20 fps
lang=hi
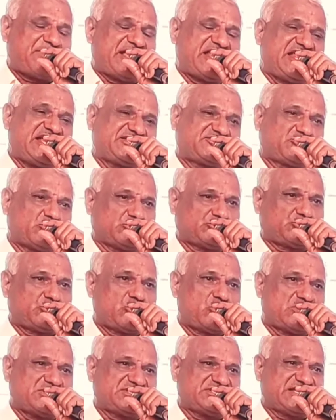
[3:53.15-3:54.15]
पहले सोच
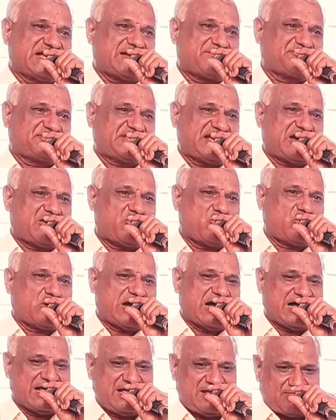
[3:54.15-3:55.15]
लो अंजाम क्या
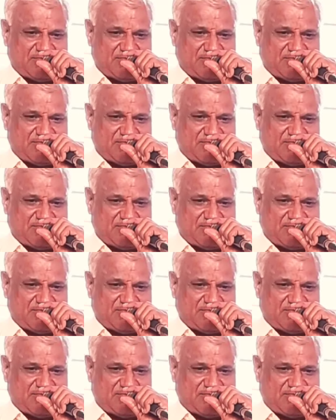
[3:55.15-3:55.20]
होगा